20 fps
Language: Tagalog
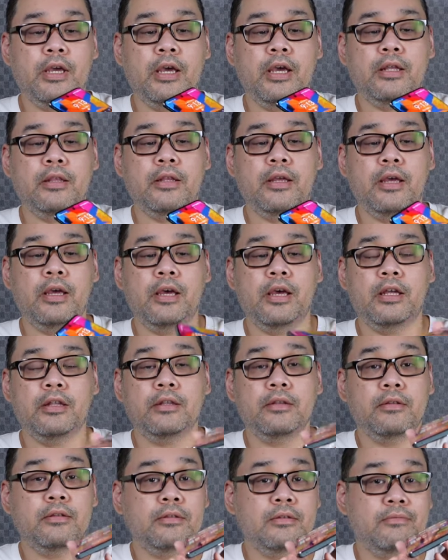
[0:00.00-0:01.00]
And
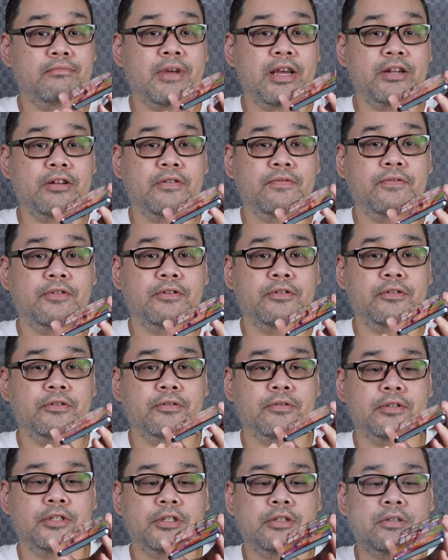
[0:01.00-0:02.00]
then,
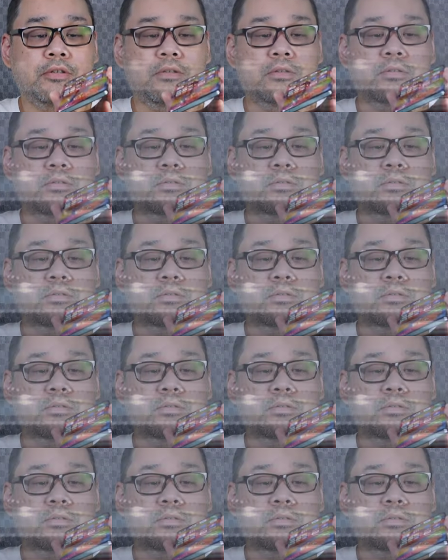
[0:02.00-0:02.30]
microphone. dito.